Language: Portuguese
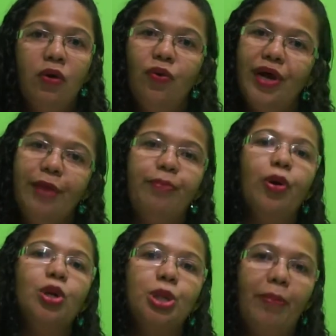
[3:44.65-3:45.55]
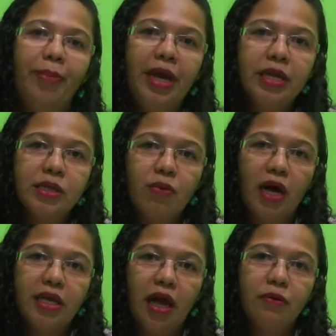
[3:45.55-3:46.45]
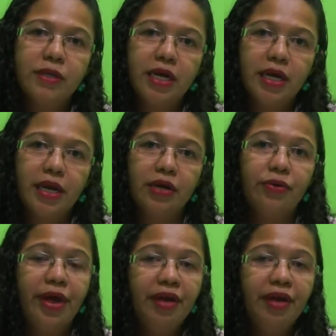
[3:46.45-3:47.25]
ou ele pode apenas guardar um segredo.